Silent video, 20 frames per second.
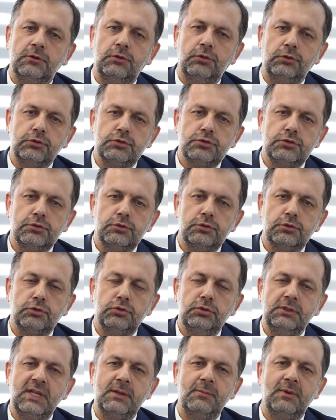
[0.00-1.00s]
konusunu
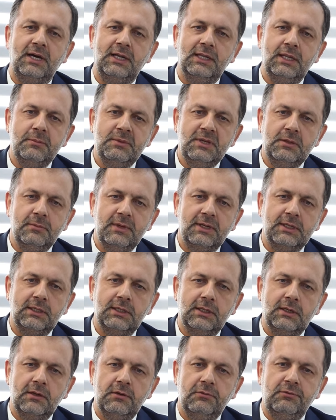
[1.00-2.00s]
gündeme
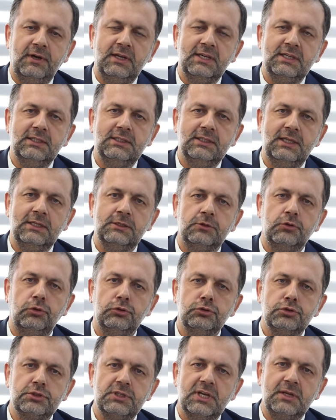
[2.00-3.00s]
alabilmek, farkındalık
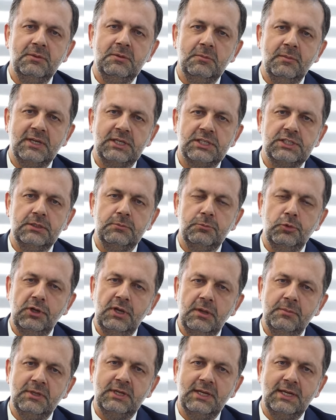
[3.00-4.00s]
oluşturabilmek için
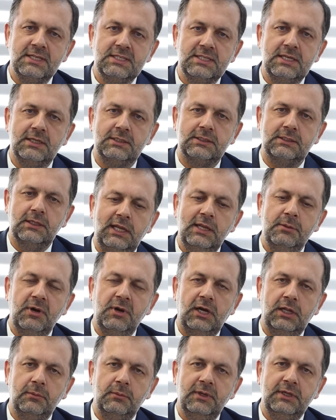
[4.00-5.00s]
böyle bir eser
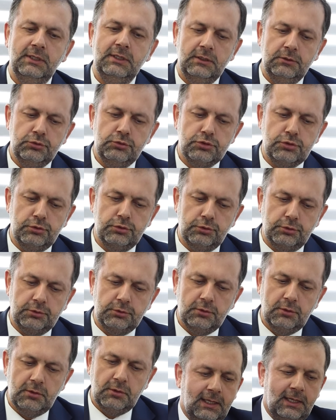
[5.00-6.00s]
kaleme almayı
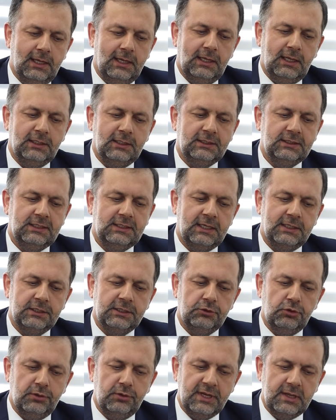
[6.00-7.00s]
düşündük. Helal
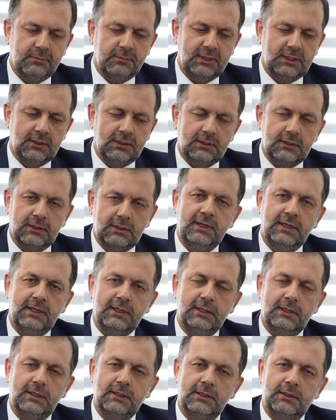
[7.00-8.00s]
gıdanın önemi
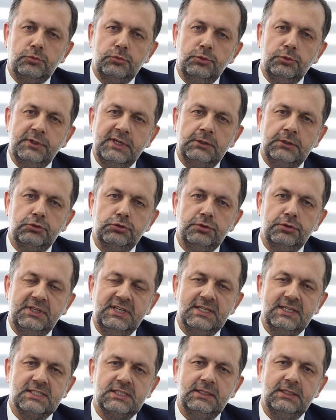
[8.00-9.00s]
ve Cumhuriyet
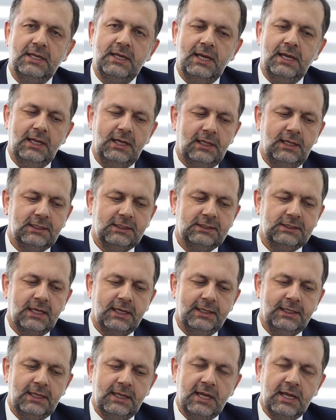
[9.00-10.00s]
Türkiye'sinde helal
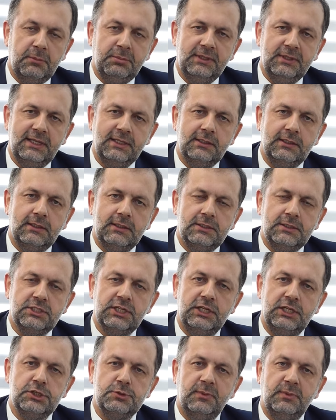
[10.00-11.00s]
gıda ile yapılan
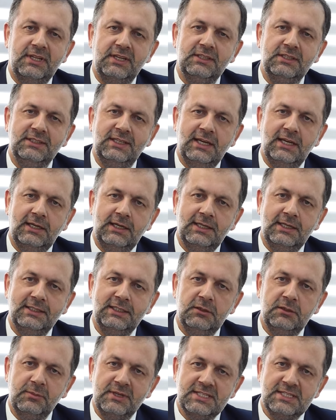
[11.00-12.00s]
çalışmaların
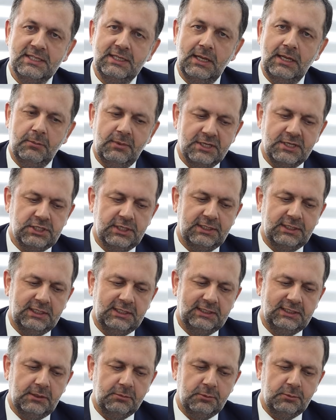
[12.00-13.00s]
değerlendirilmesiyle başladık
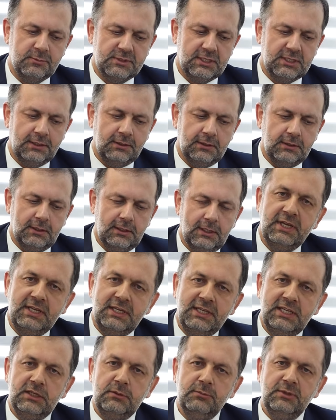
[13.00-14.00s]
kitabımıza. Ve
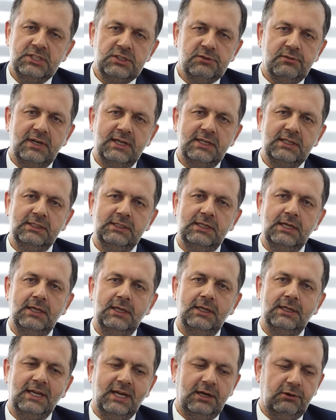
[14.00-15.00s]
20 civarında
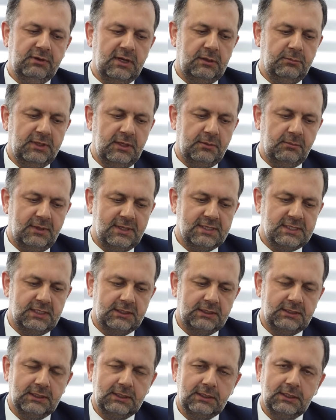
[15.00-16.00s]
kavramdan
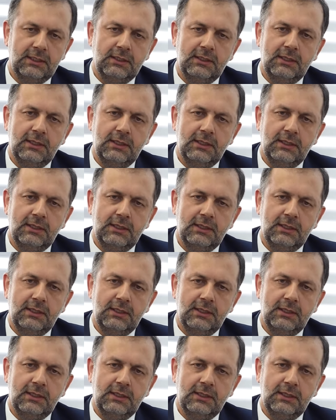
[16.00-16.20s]
bahsettik.